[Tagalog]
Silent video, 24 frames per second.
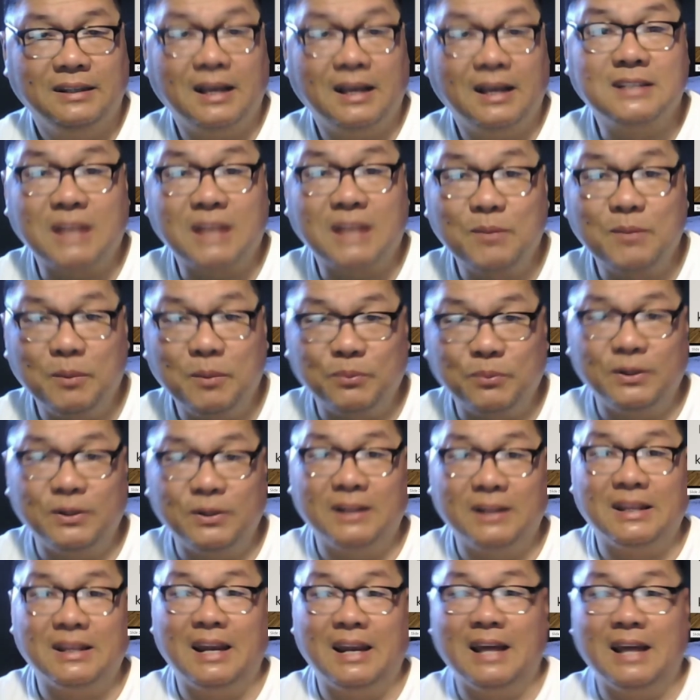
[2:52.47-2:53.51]
Ang sabi po
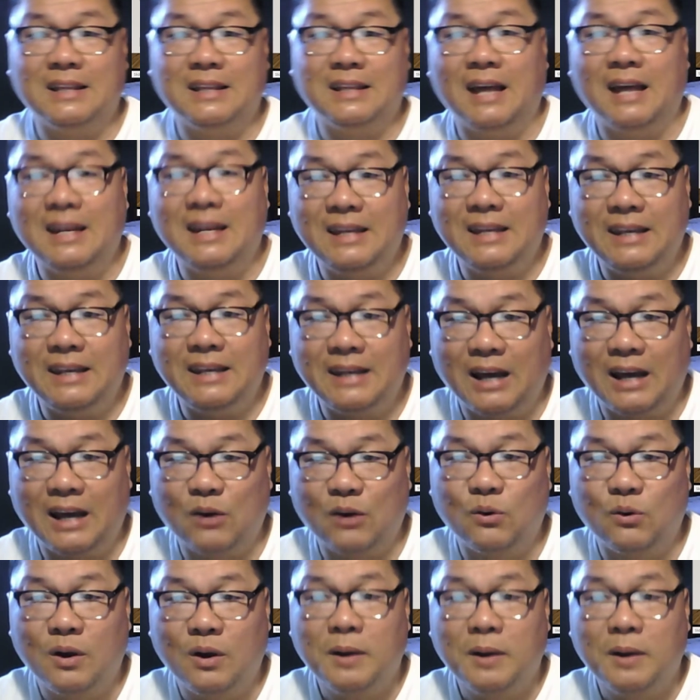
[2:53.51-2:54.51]
ng talata, ang linaw,